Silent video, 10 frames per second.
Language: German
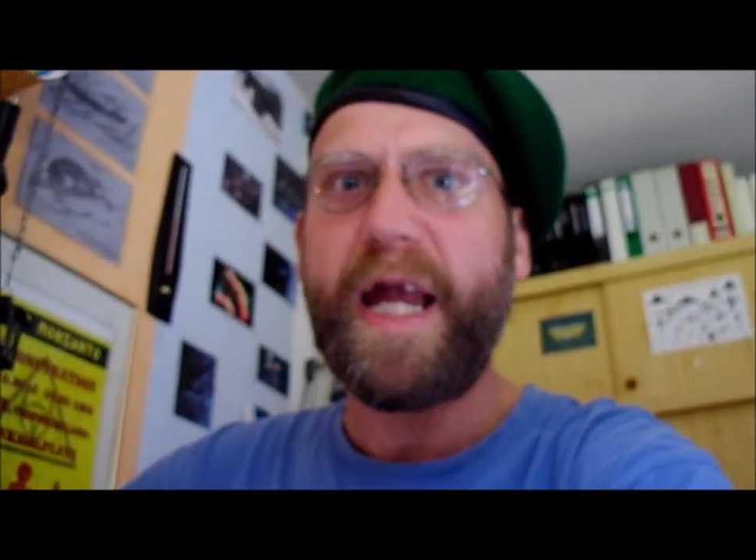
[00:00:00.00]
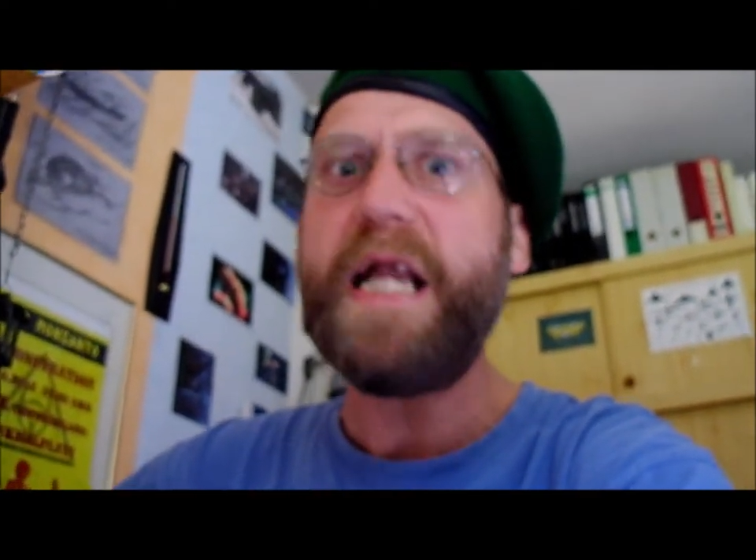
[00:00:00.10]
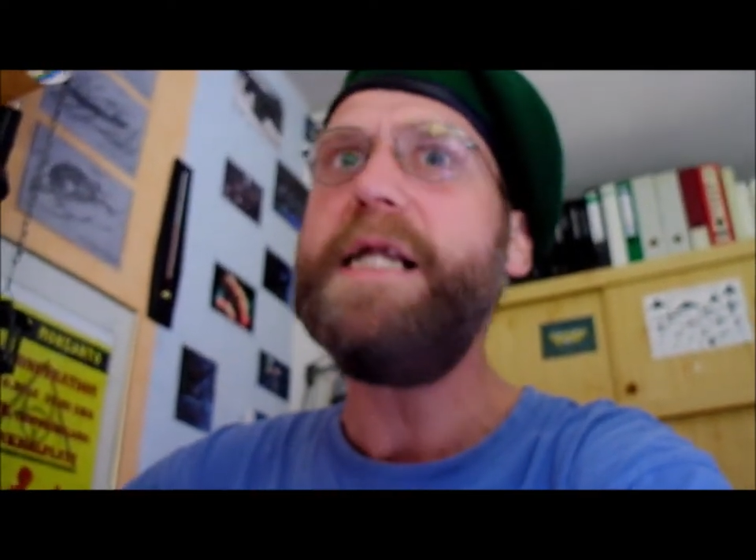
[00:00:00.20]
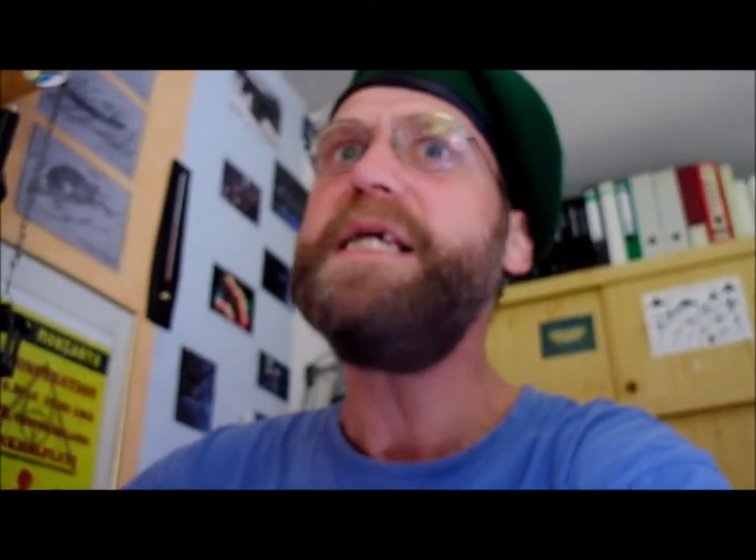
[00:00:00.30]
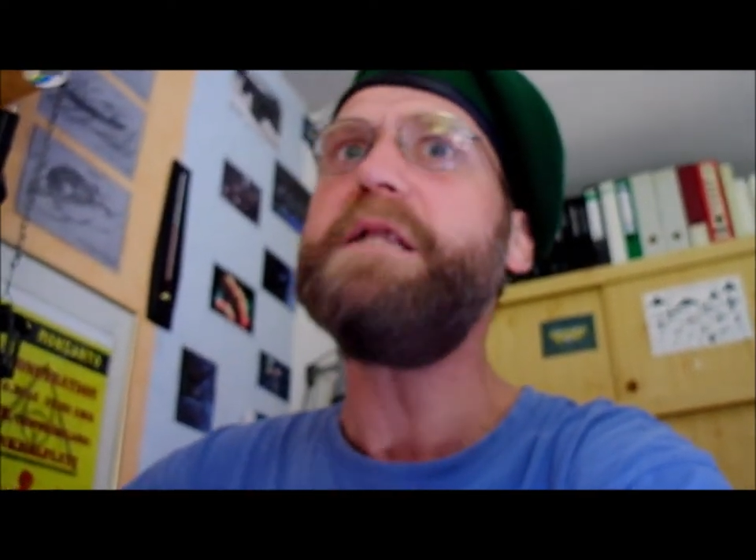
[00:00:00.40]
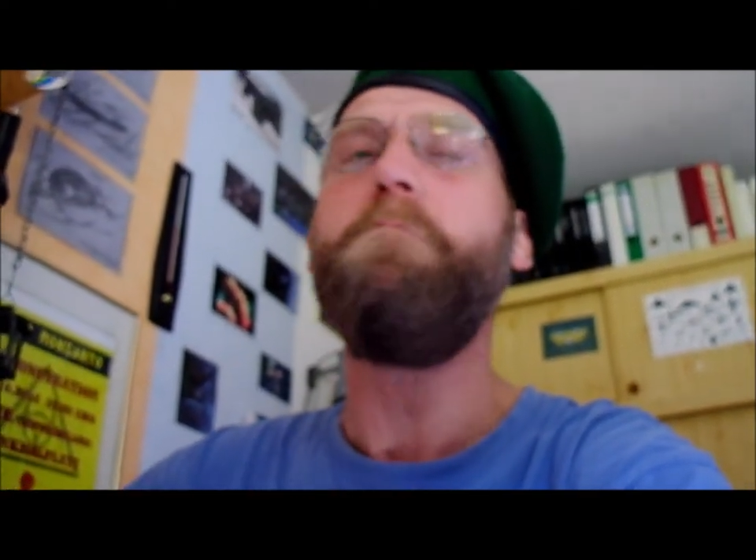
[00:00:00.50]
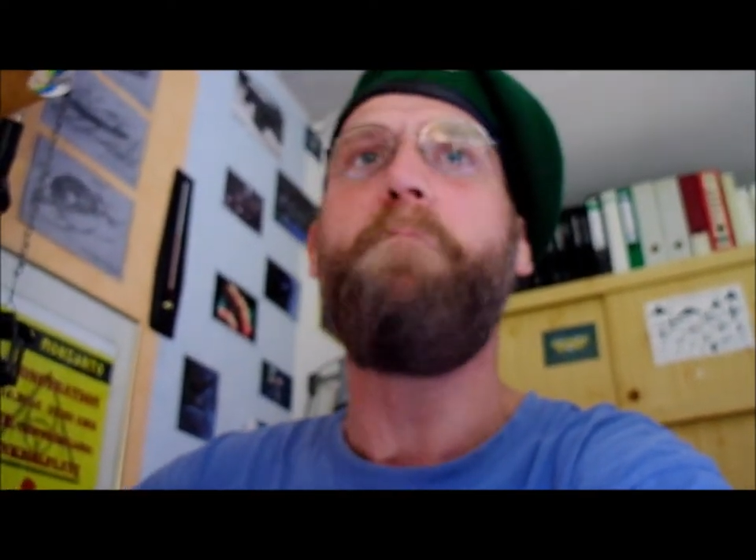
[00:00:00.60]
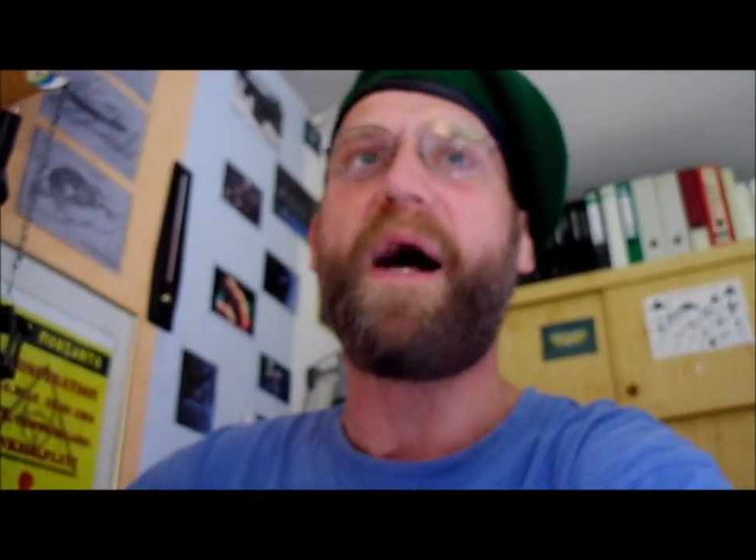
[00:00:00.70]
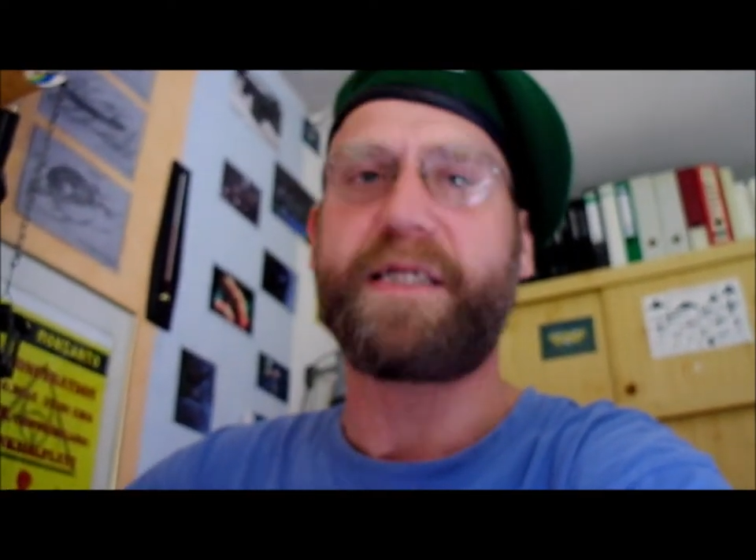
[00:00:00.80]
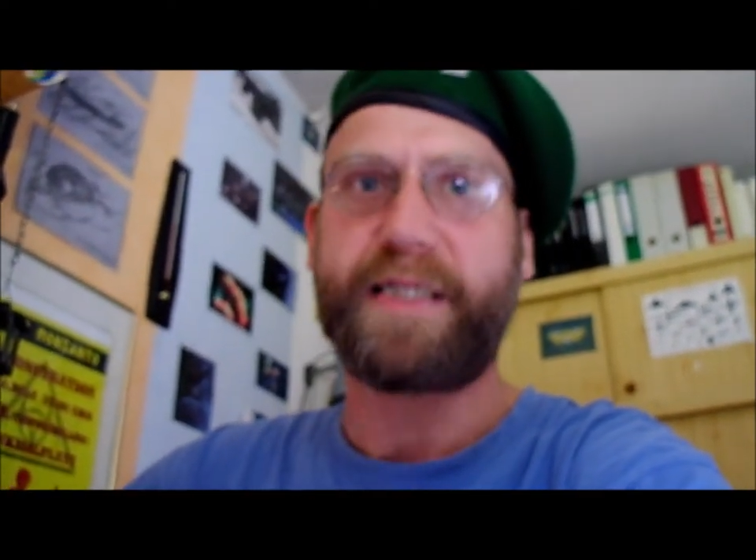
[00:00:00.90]

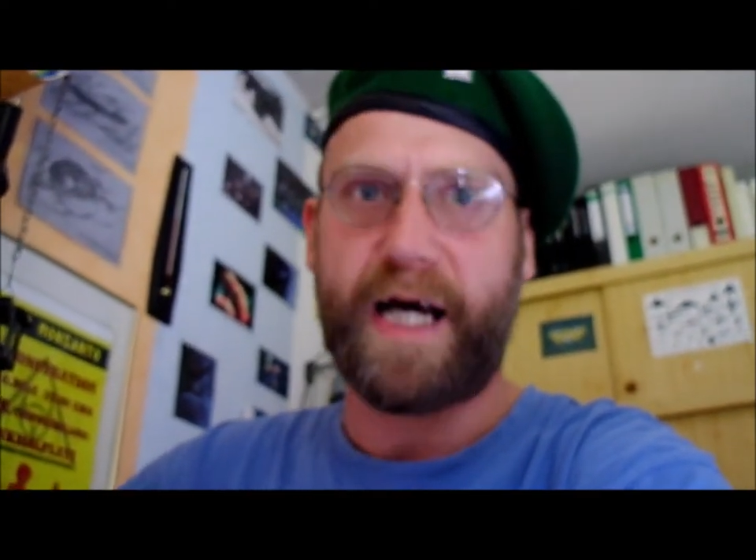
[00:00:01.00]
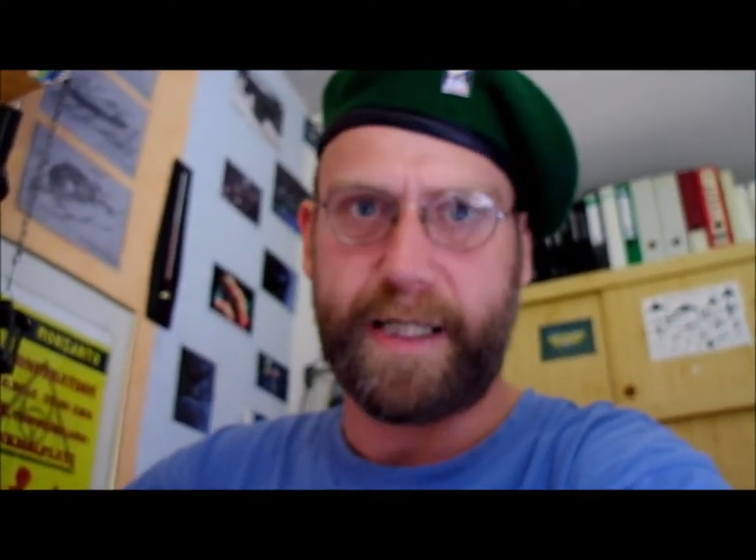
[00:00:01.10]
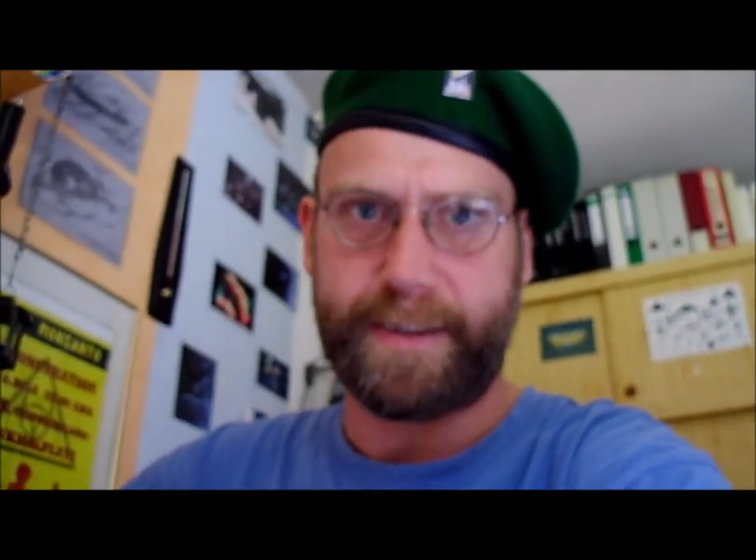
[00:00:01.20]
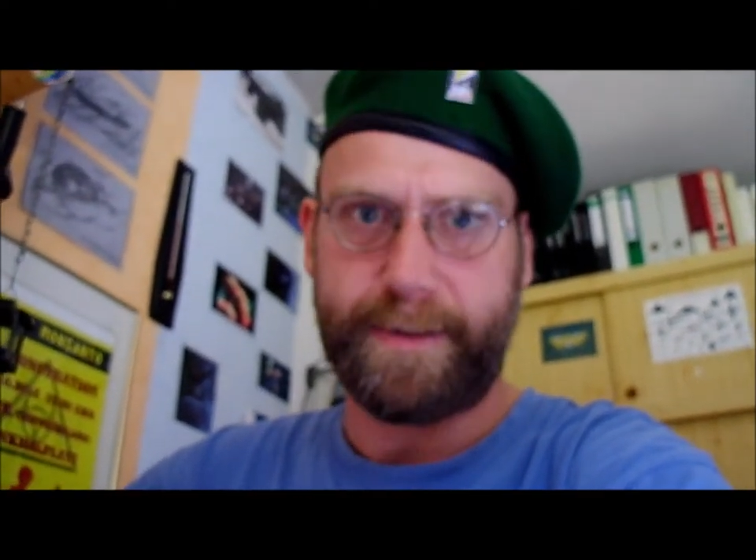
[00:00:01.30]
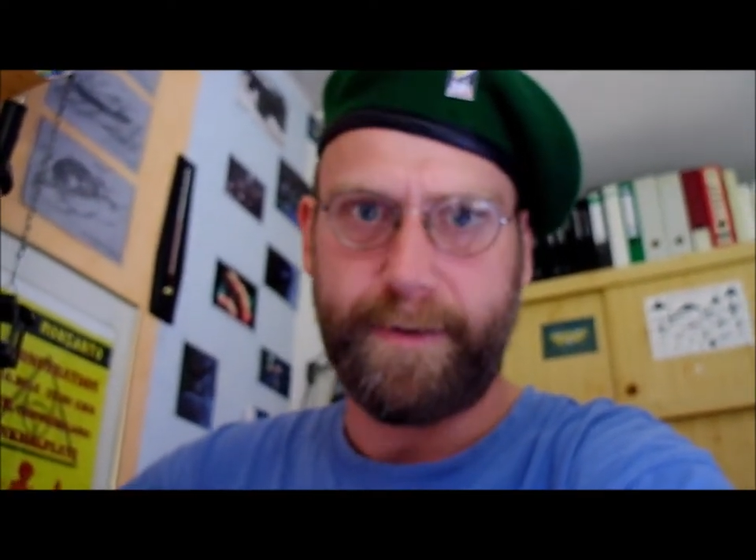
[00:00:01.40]
Elitenbastard,